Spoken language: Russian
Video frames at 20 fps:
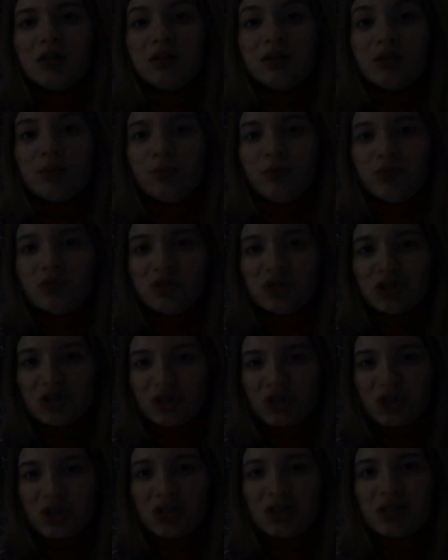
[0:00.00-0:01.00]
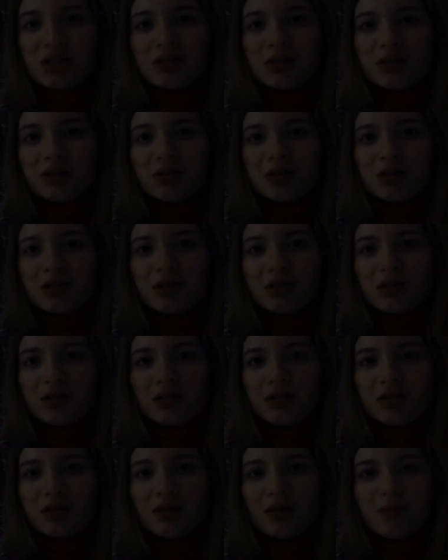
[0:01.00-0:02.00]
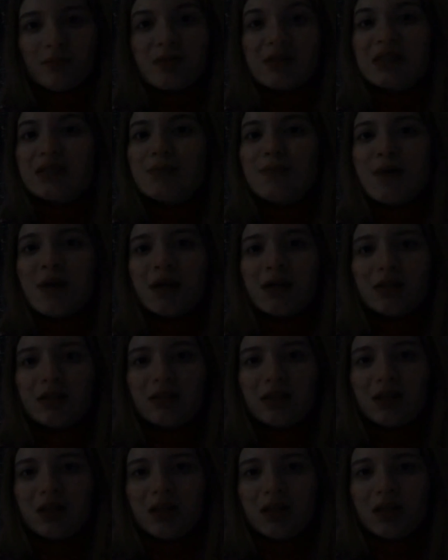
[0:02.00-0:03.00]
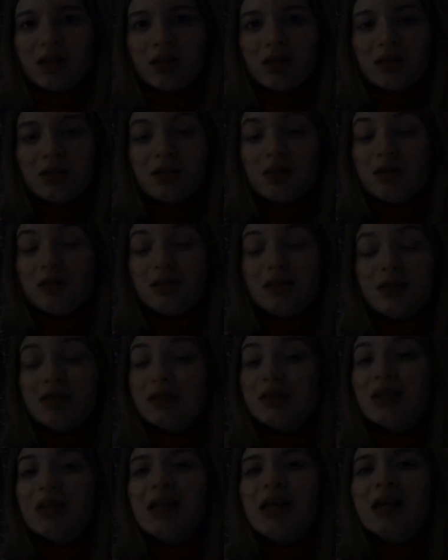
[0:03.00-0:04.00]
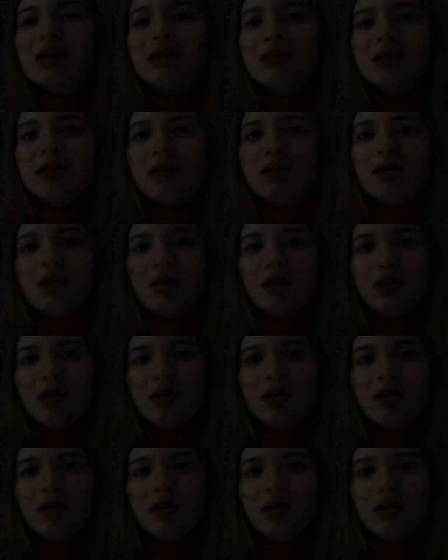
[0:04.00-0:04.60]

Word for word: ты будешь жить, бессмертная, нетленная,